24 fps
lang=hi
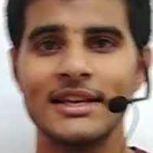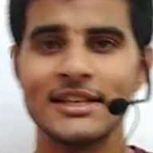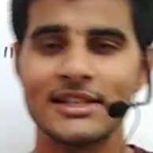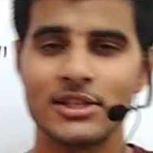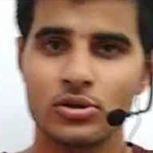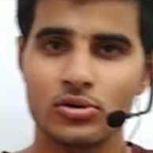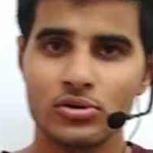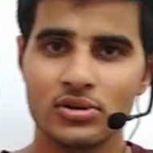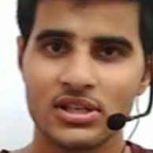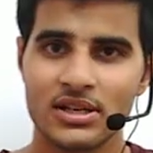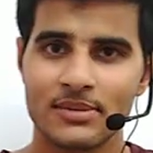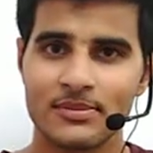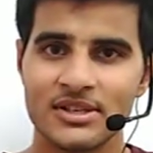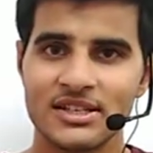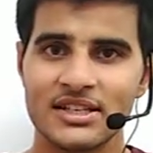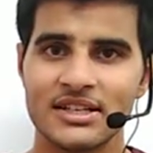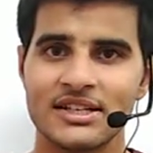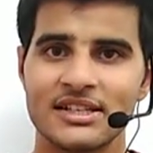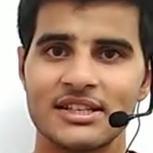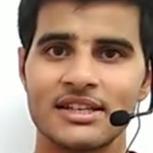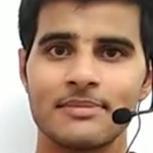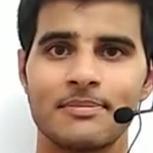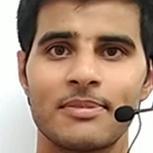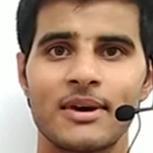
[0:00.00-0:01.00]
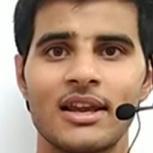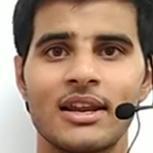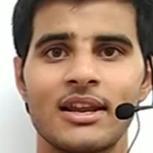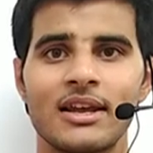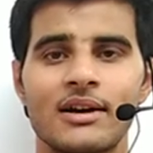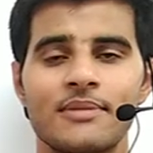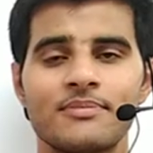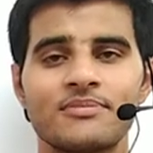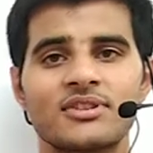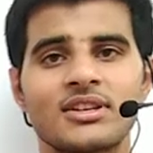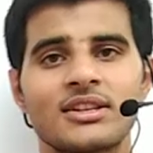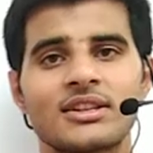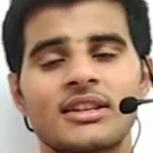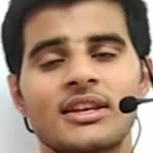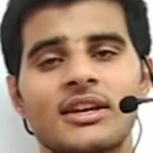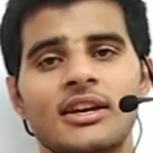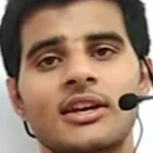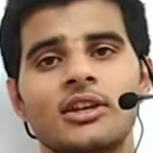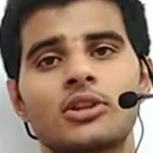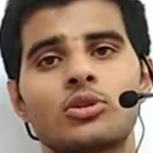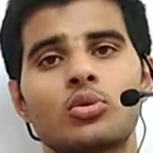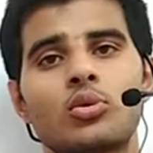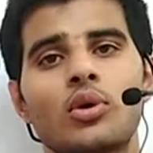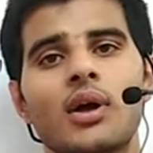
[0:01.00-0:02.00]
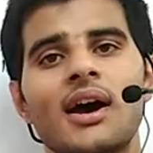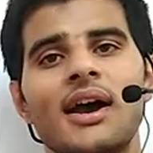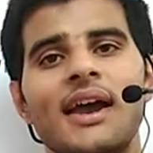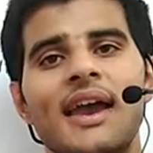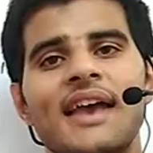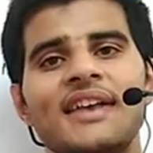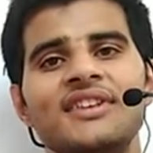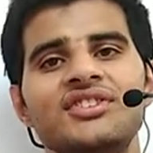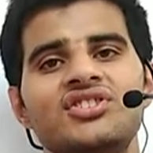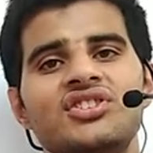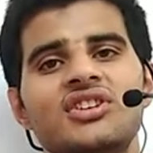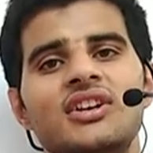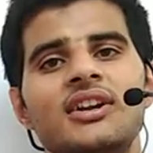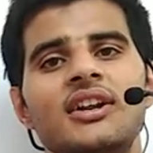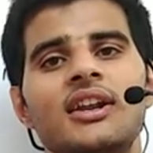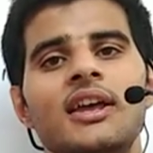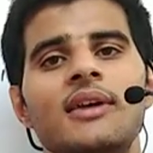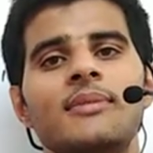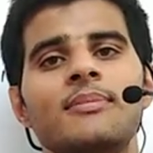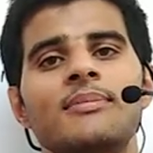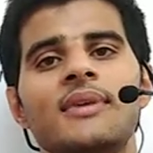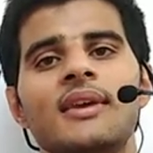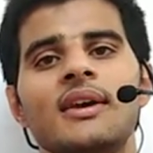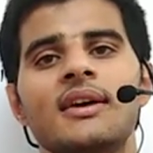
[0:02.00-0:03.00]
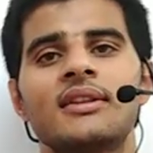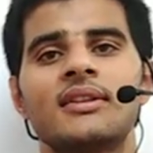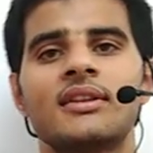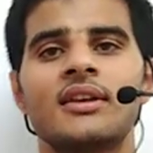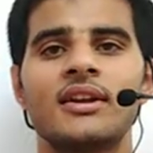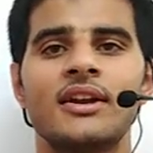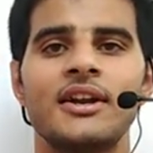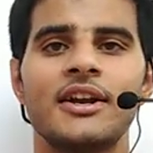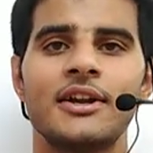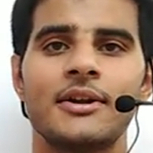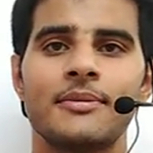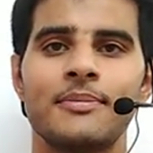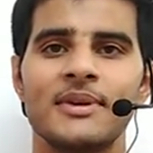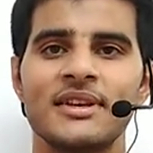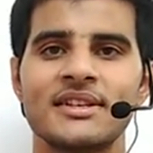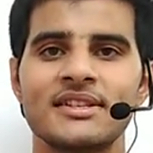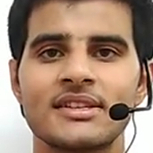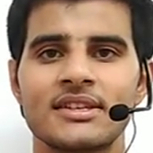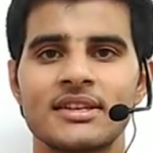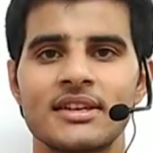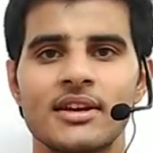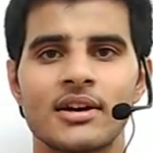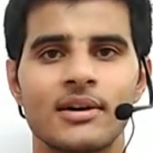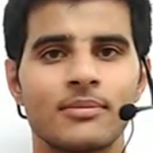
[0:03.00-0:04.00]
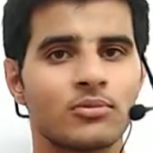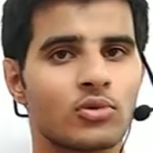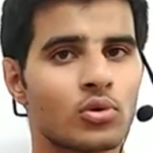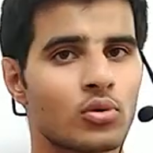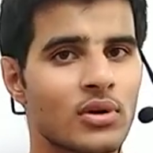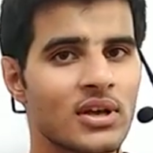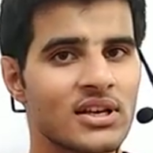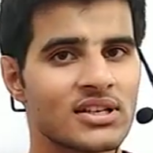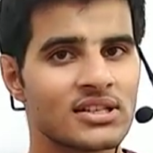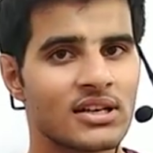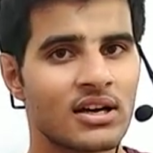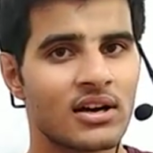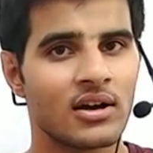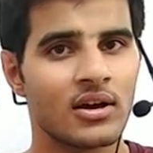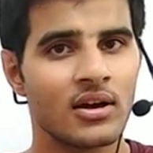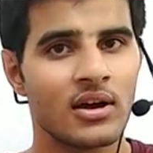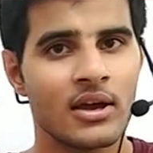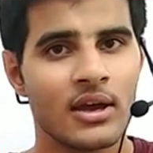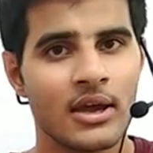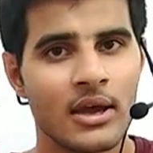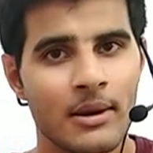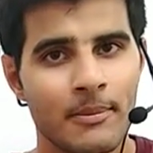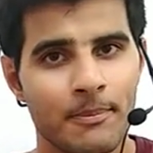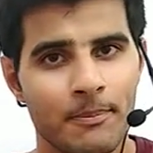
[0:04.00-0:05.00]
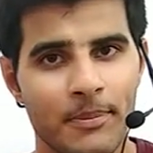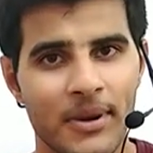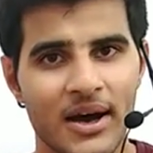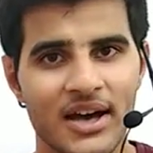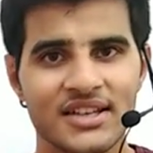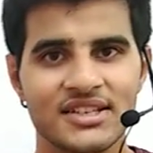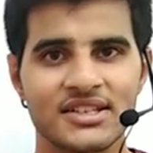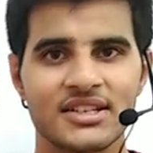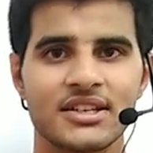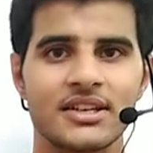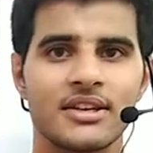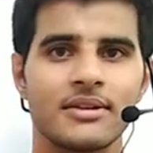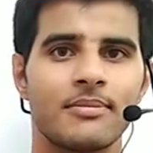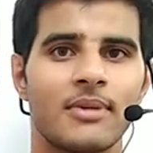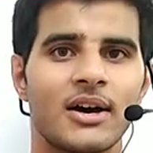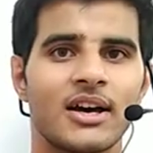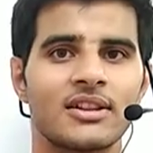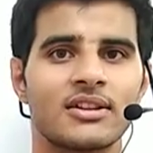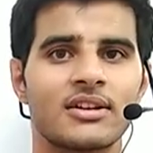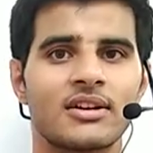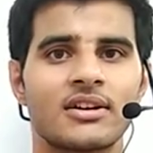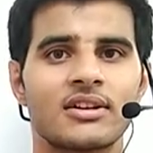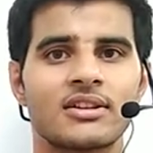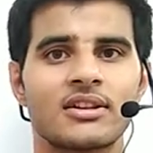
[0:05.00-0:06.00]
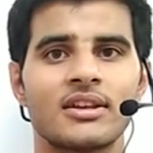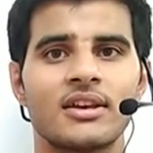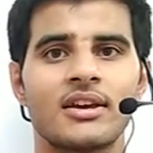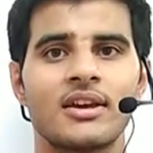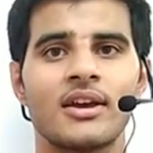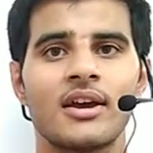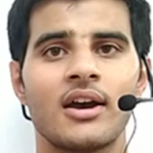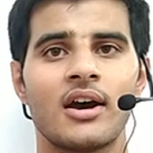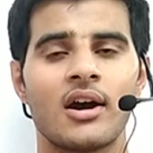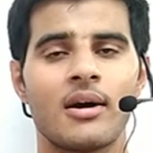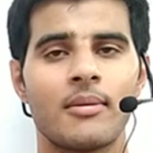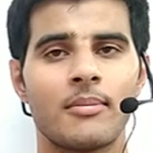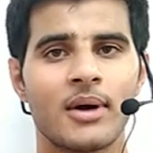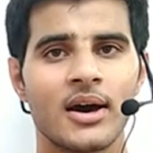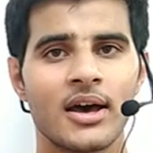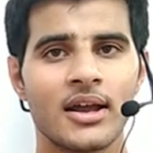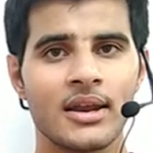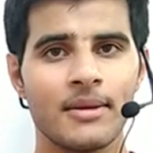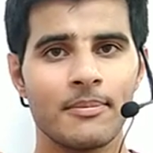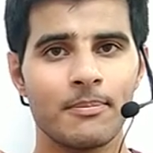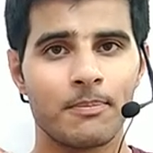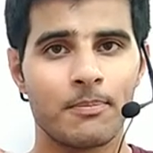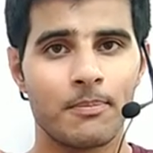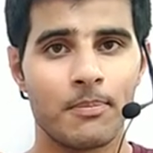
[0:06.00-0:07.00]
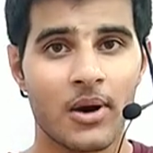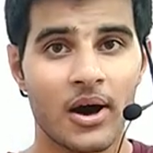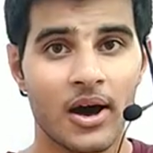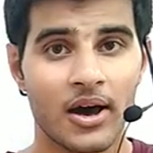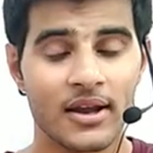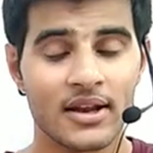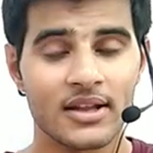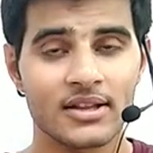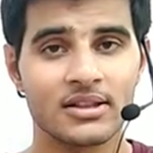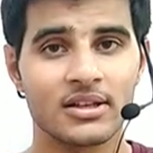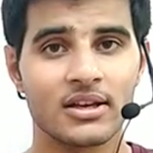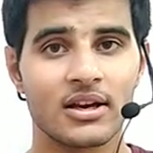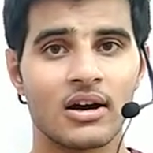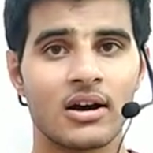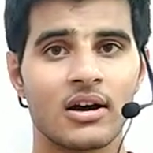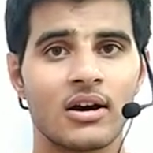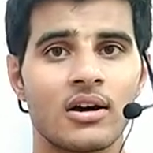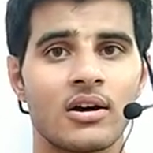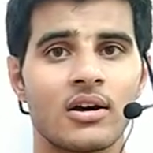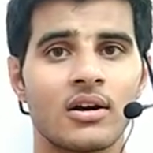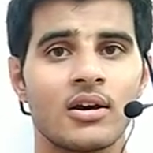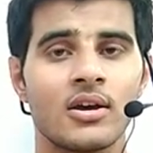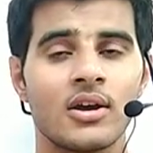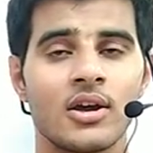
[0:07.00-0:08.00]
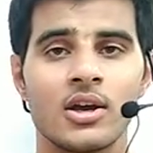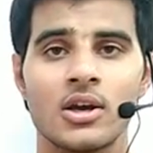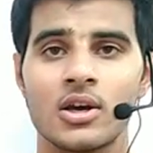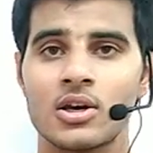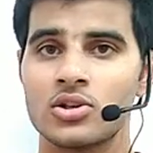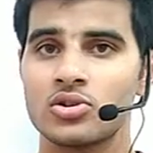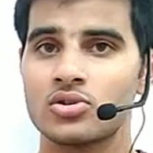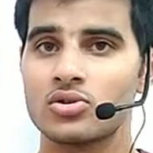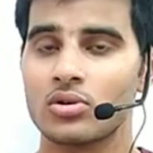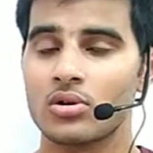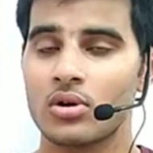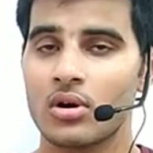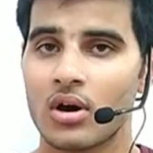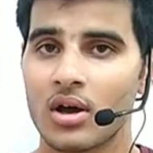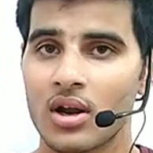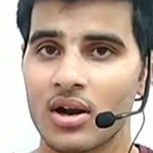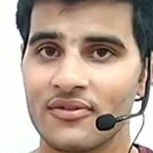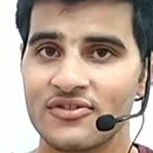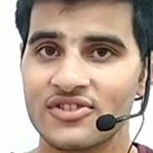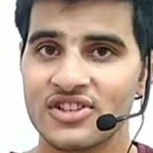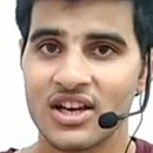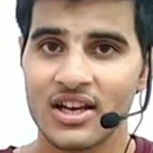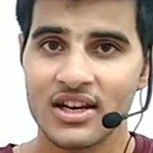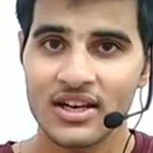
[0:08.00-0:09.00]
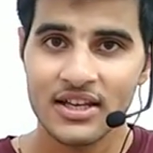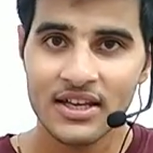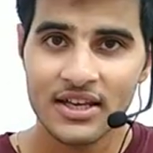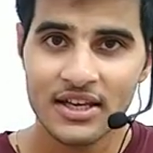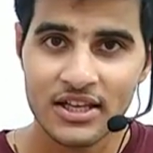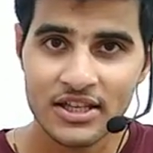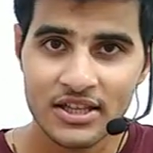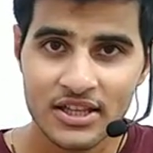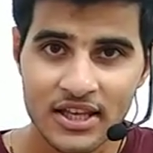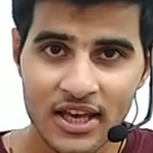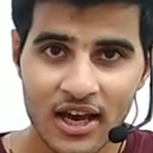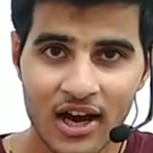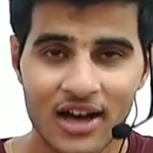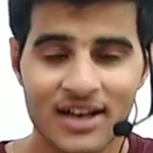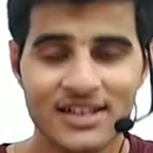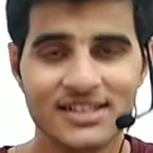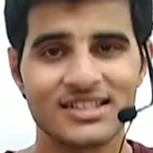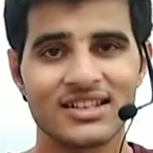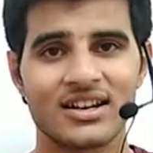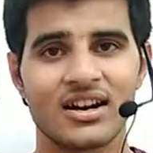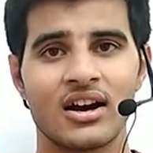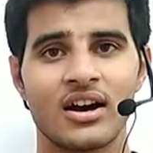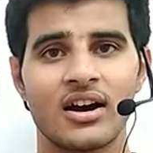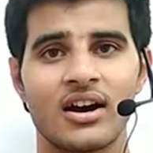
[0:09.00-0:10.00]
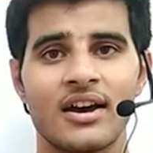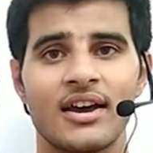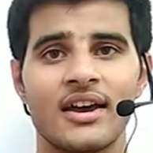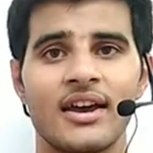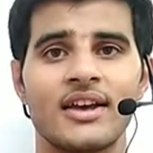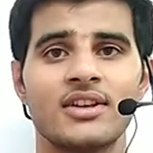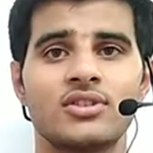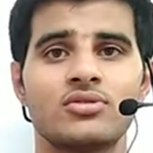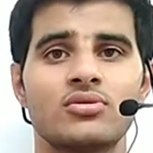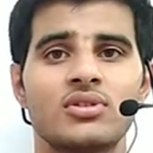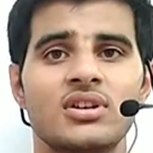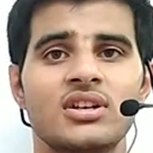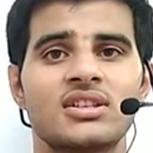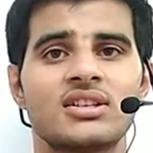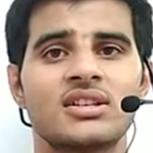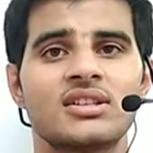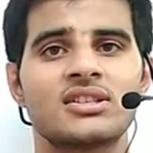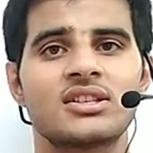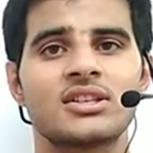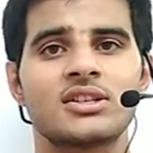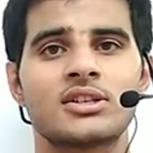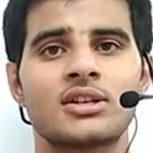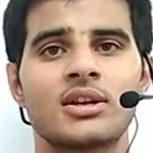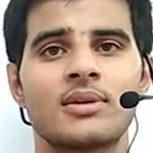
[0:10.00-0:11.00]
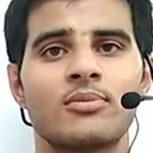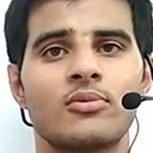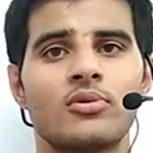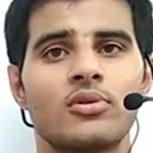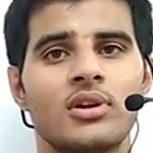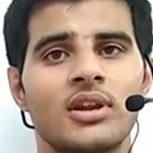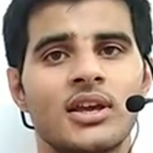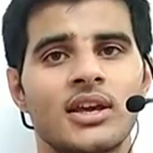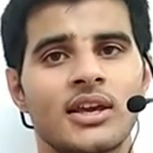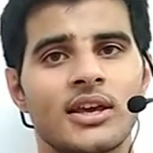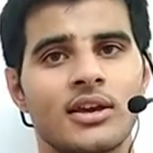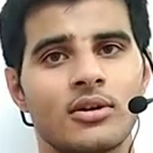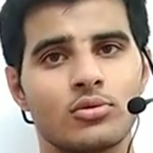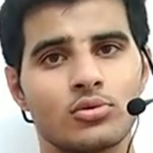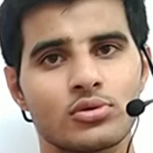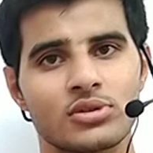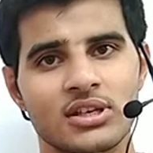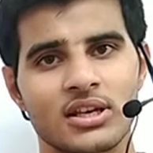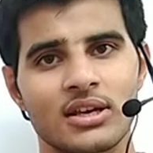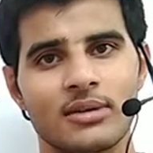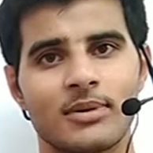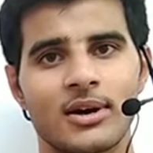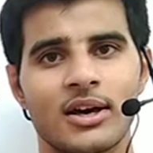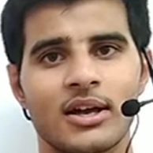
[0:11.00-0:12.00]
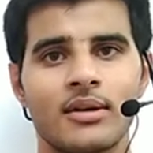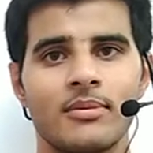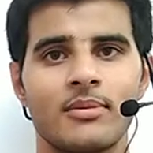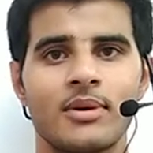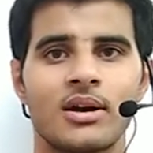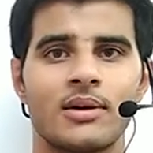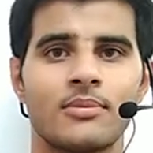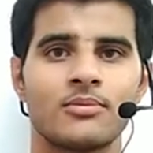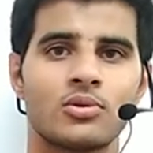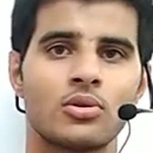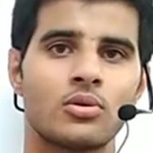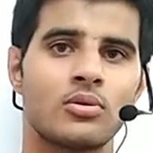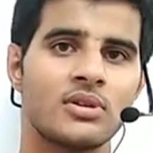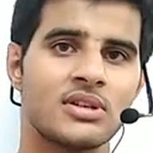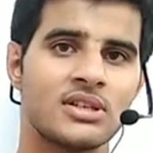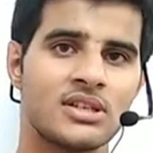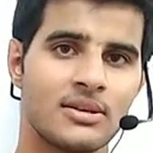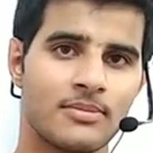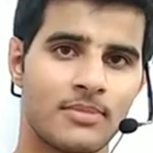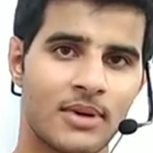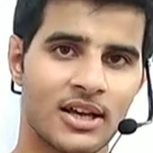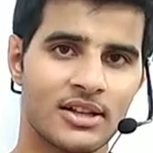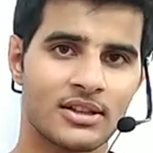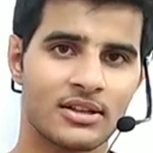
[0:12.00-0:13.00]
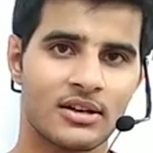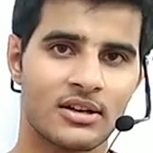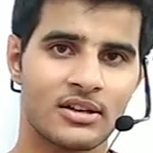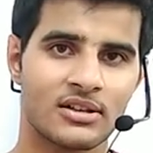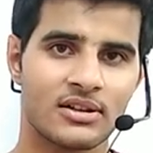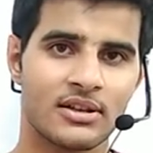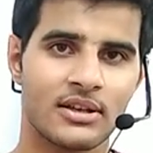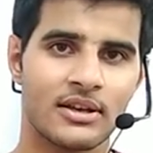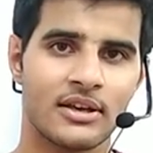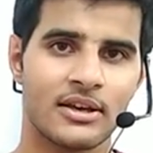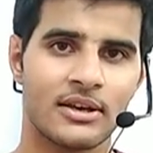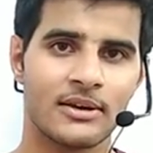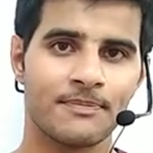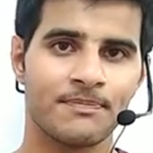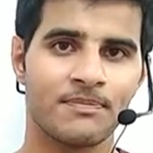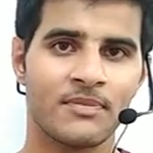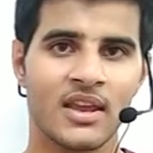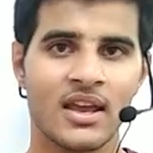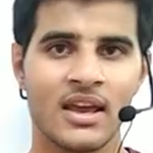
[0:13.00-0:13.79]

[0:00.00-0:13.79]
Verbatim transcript: इसको समझने से पहले हम चलते हैं थोड़ा एंशियन टाइम के अंदर इट मीन्स कि हम थोड़ा सा पास्ट की बात करते हैं हमारे भारत का जो गौरवशाली इतिहास रहा है एजुकेशन सिस्टम को लेके उसके बारे में हम थोड़ी सी बात करते हैं